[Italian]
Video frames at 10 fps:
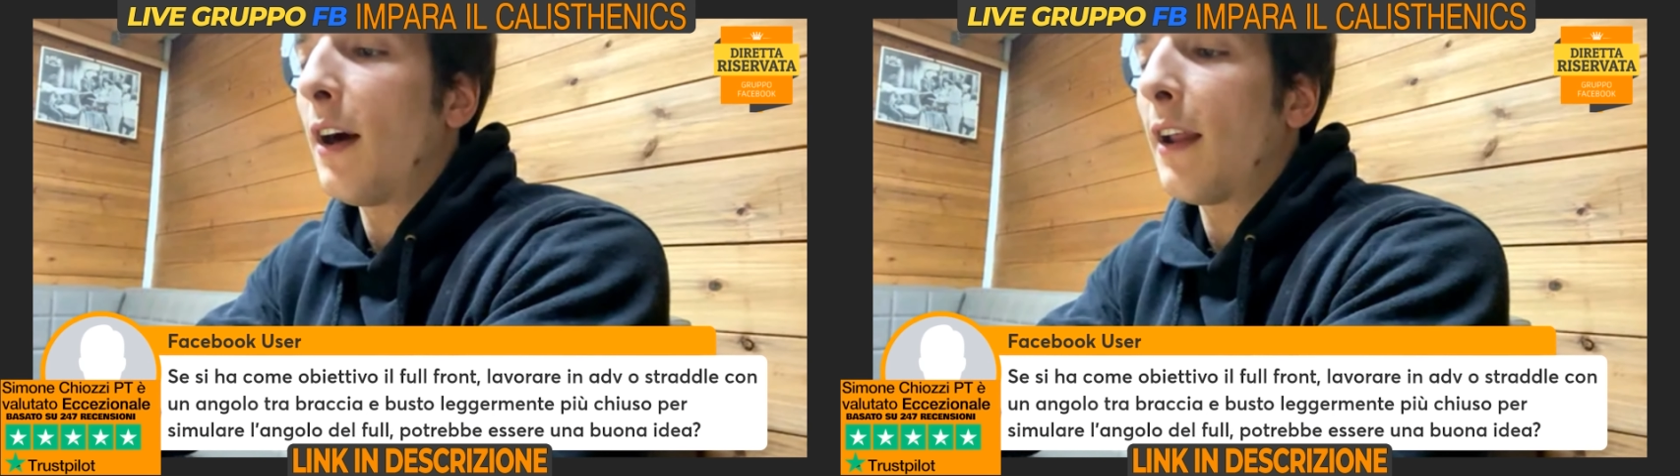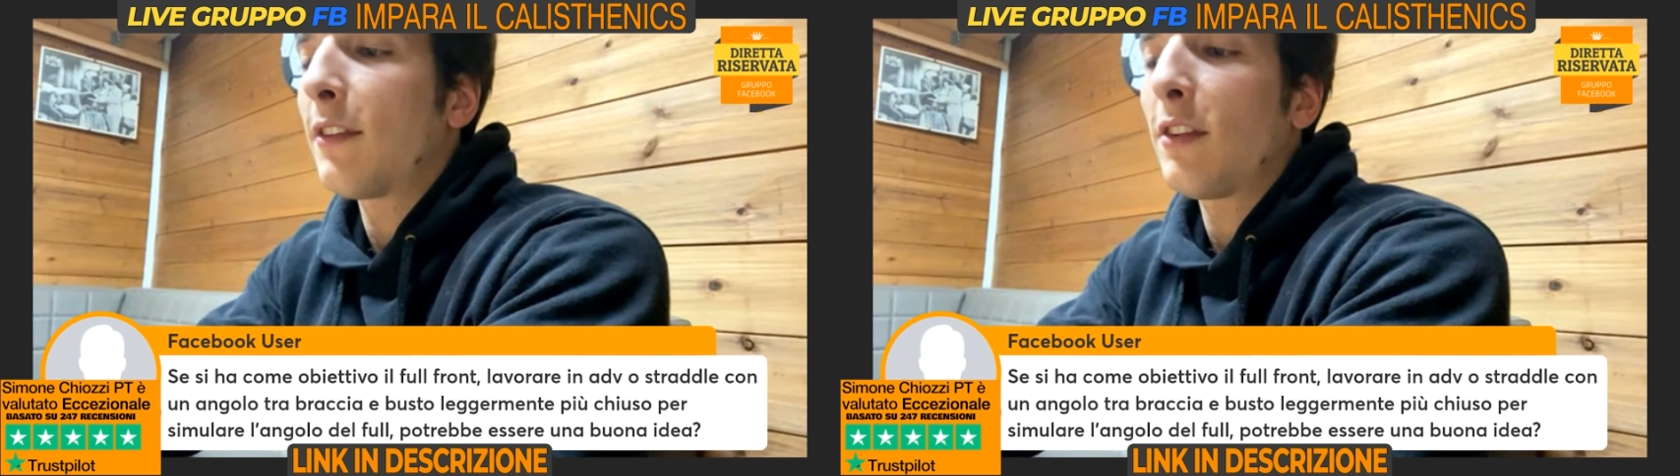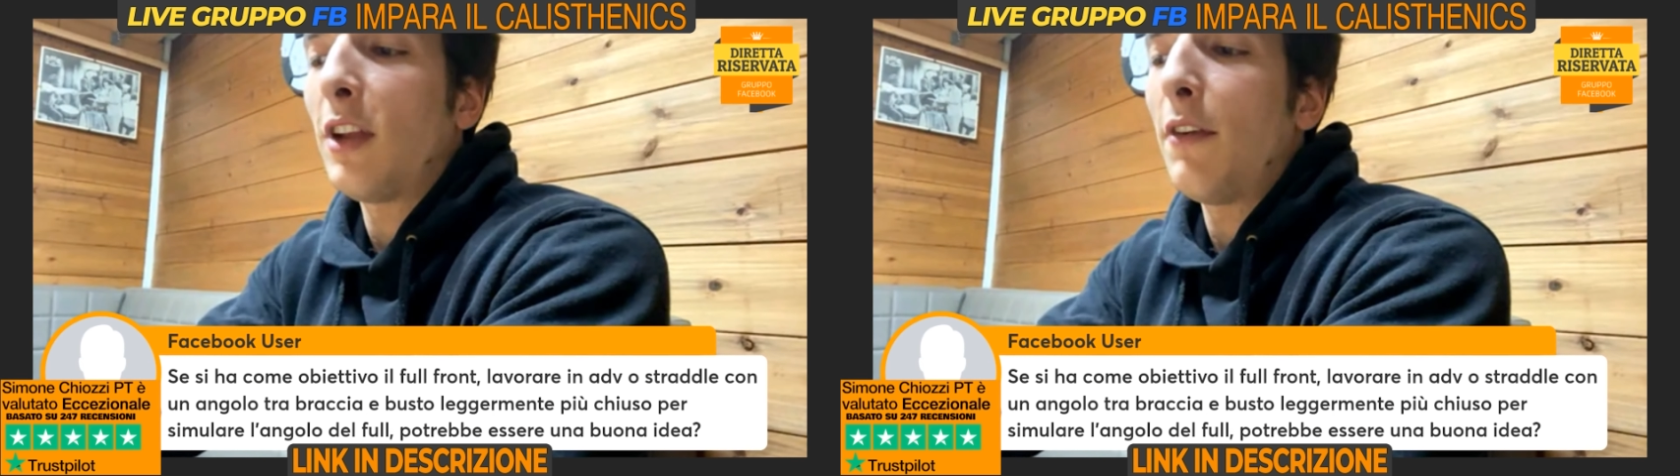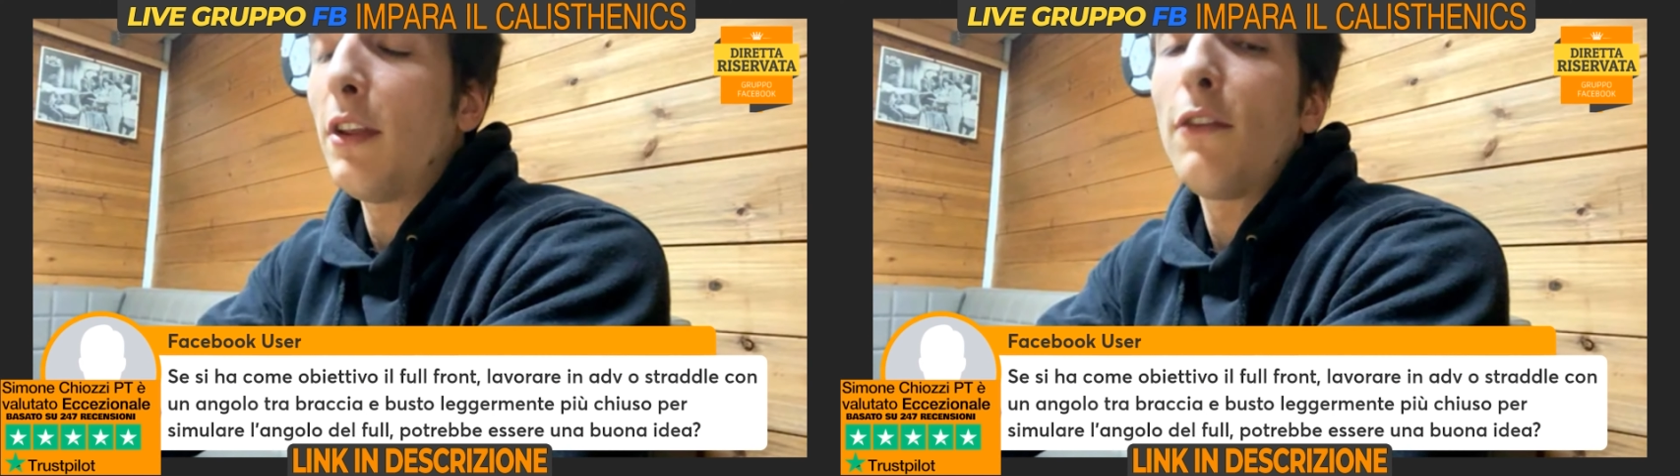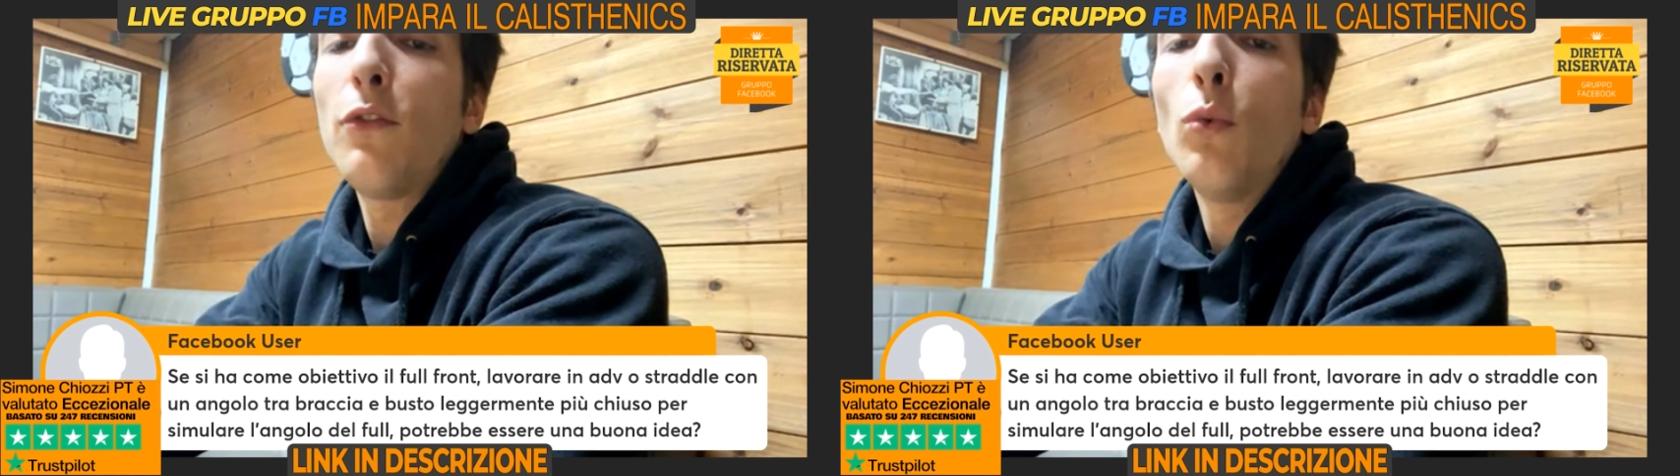alla stessa leva
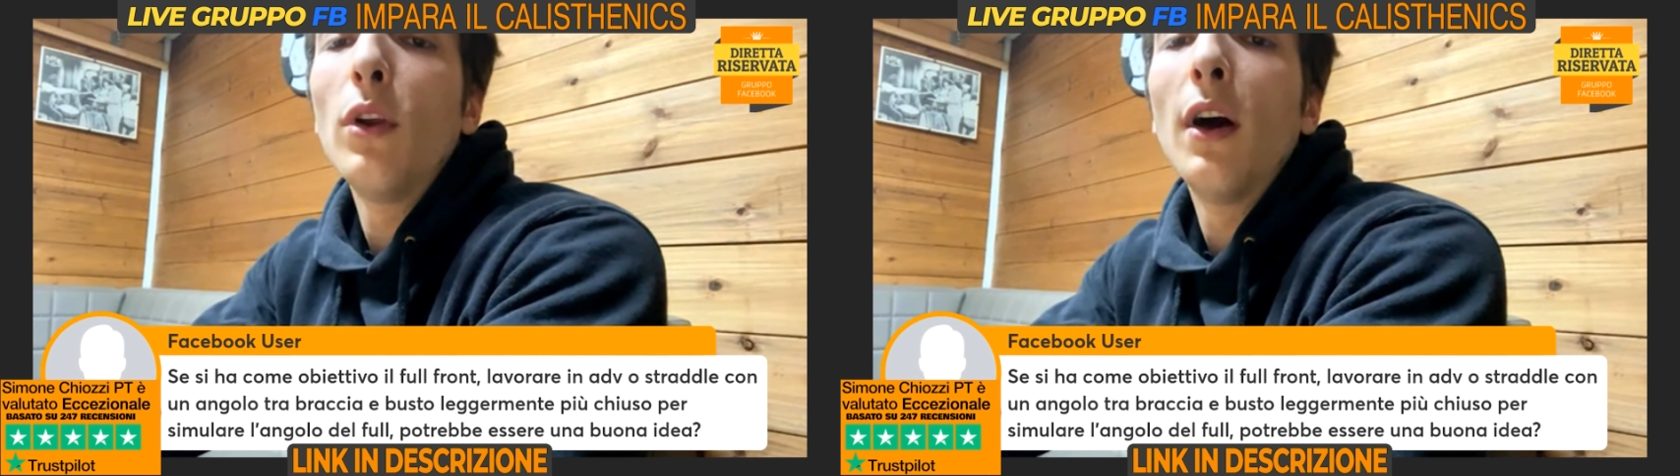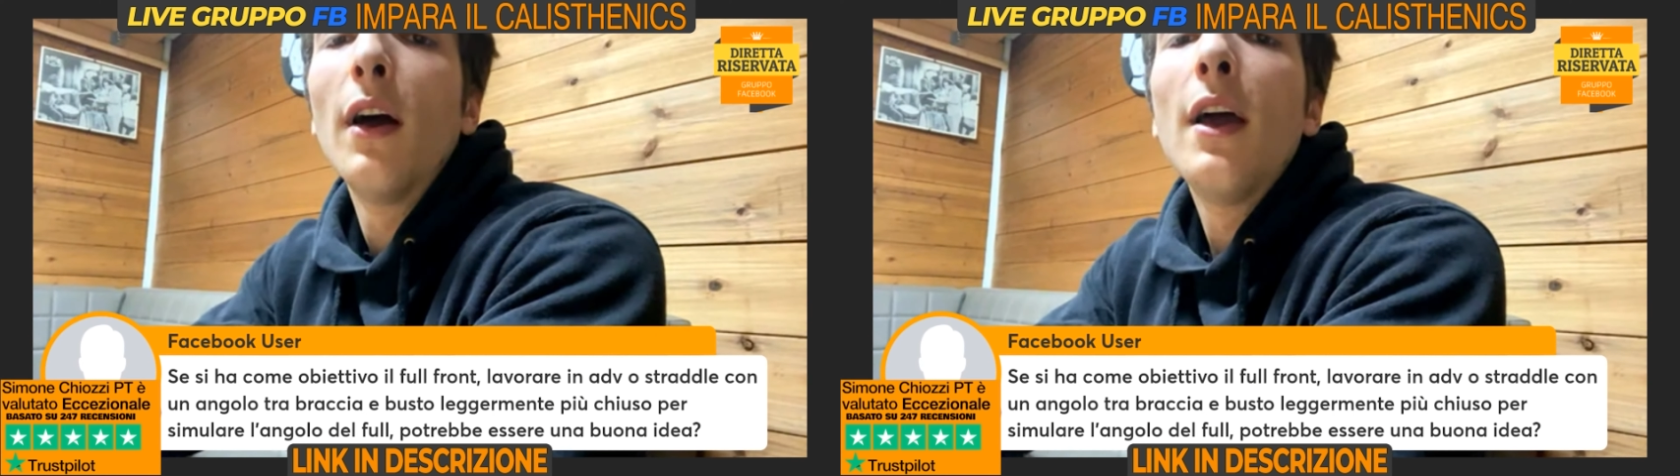del full